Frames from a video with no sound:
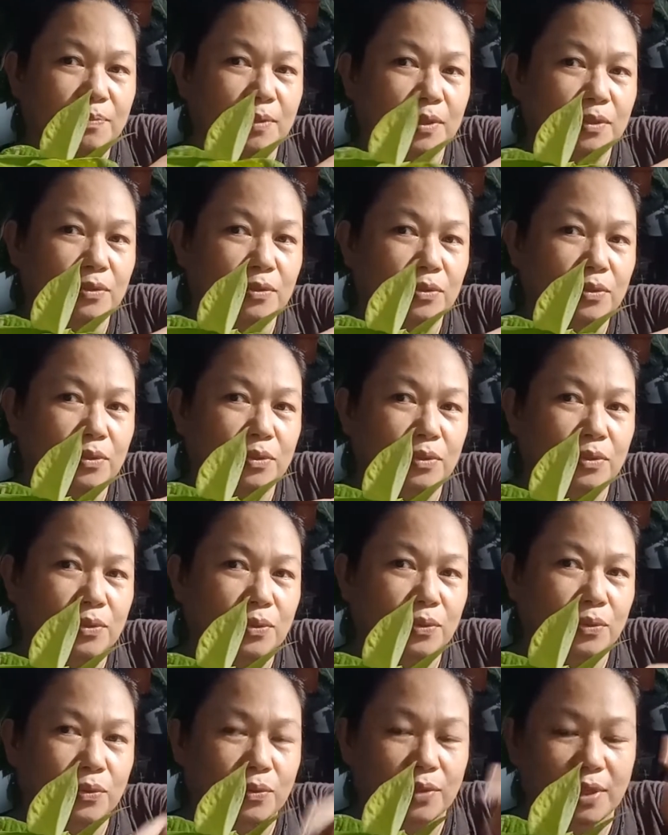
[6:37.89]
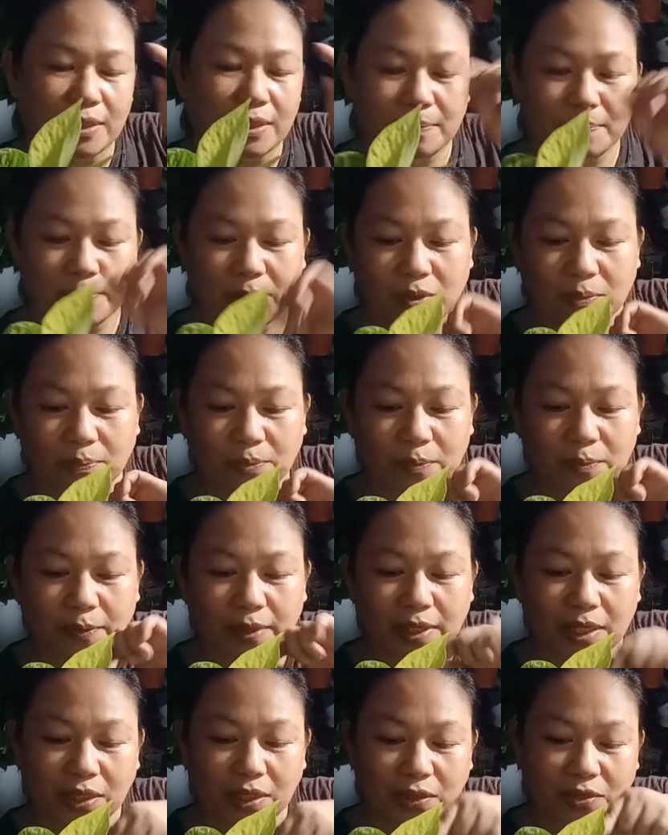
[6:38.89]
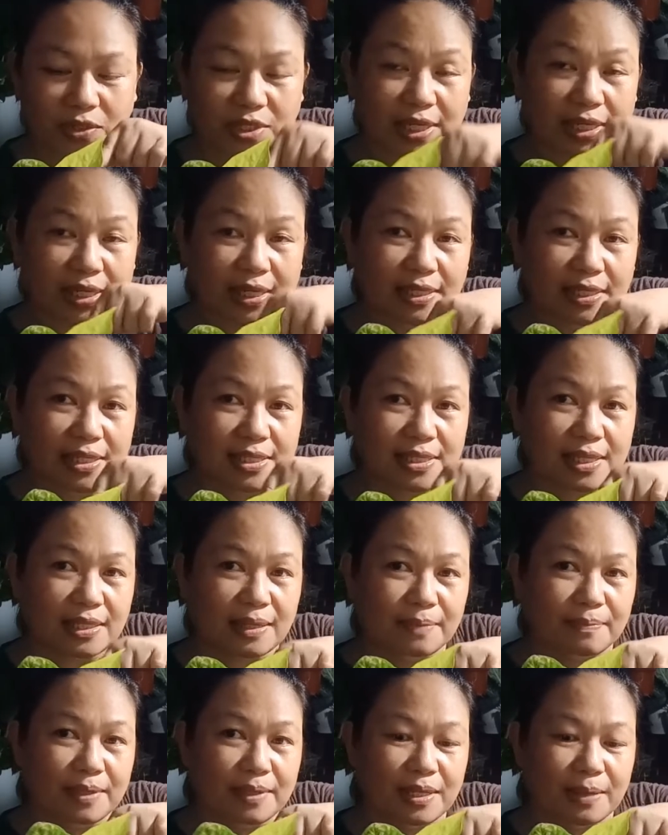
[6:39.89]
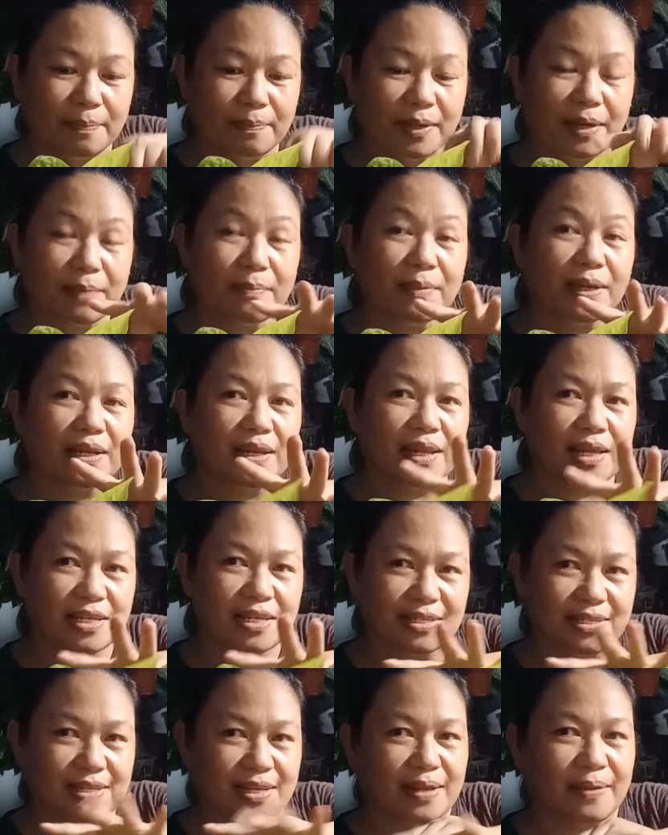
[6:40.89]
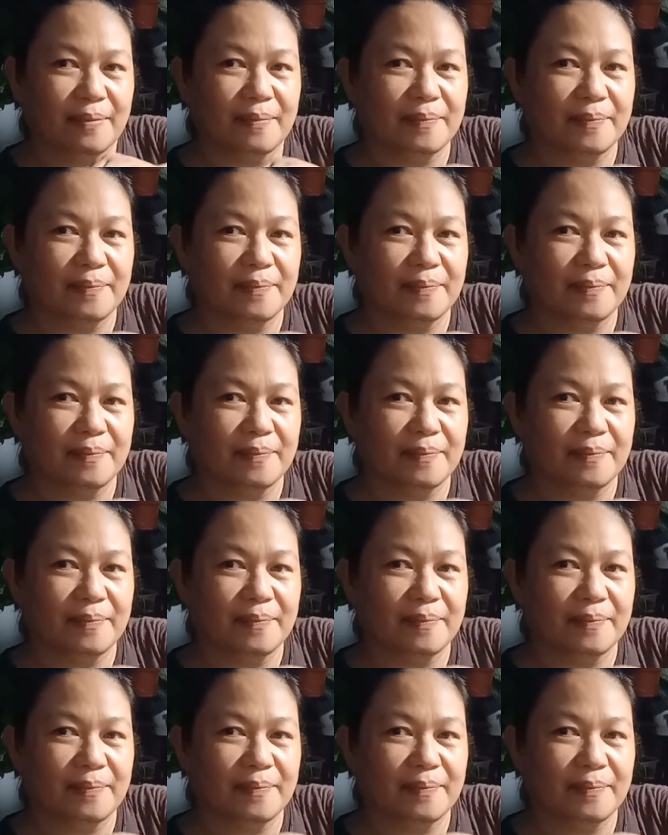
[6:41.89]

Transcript: Pinutol ko at pinopropagate ko diyan lang din sa tabi niya para mag-lash siya.